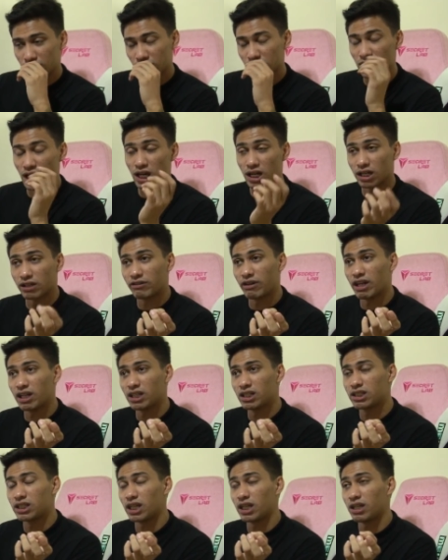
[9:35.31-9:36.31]
yun nga, kay
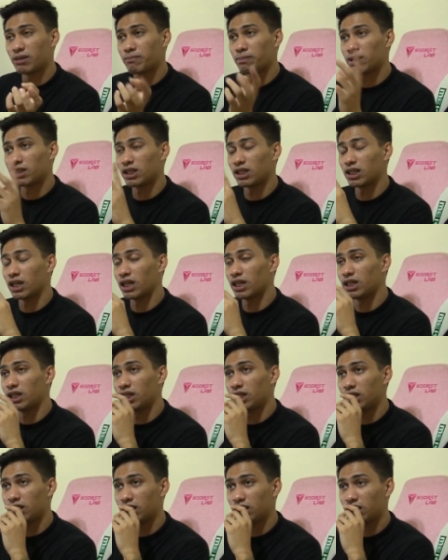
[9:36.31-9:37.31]
Rene J, pati kay
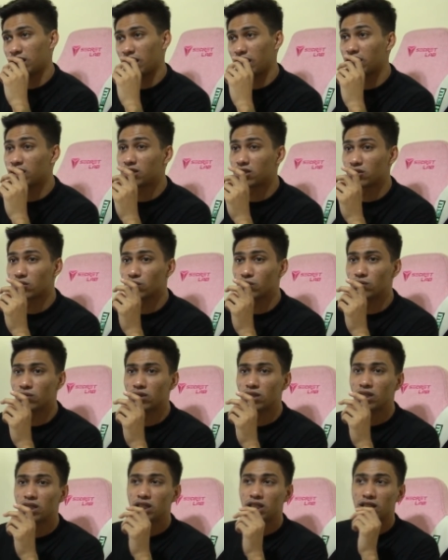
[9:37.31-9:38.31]
H2,
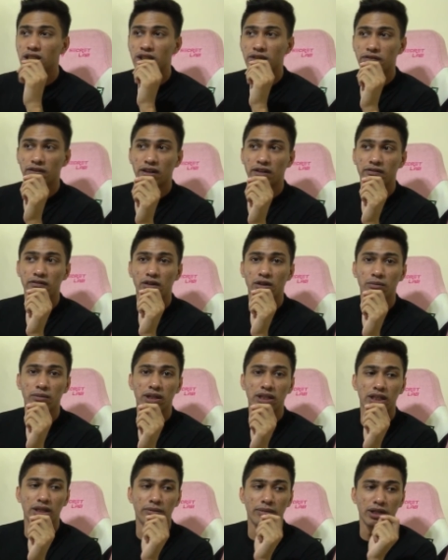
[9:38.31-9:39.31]
if ever
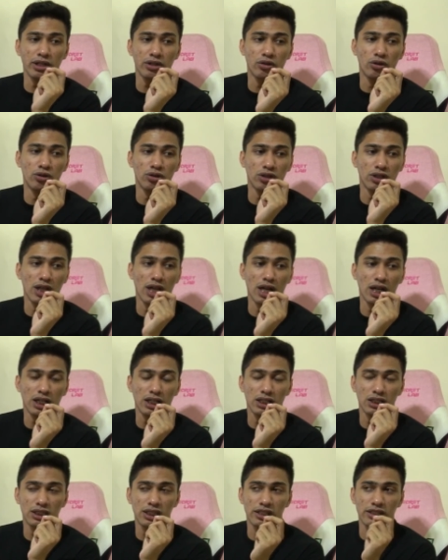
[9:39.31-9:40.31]
man na may
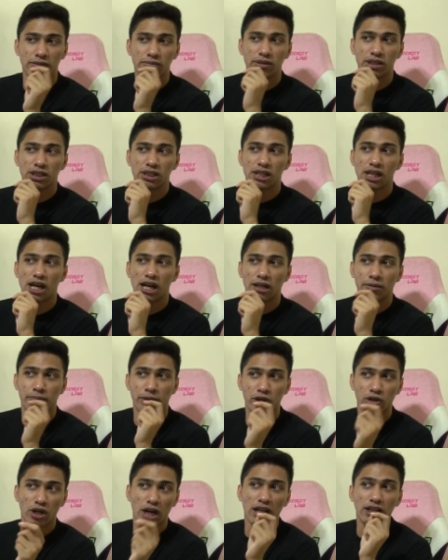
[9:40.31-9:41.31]
contact, sasabihin sa akin.
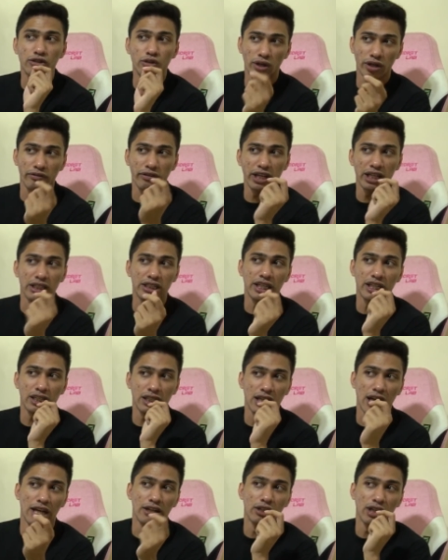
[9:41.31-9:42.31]
Pero alam kay Rene
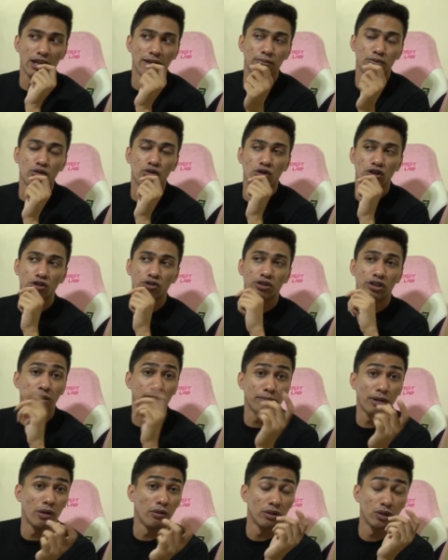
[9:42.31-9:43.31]
J, al alam ko kung anong
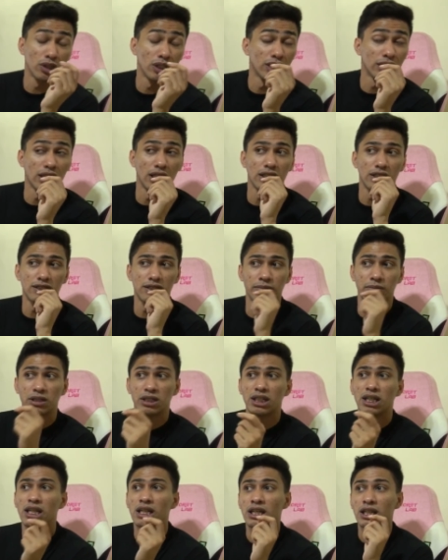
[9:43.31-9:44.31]
team, bawal ko lang talaga sabihin.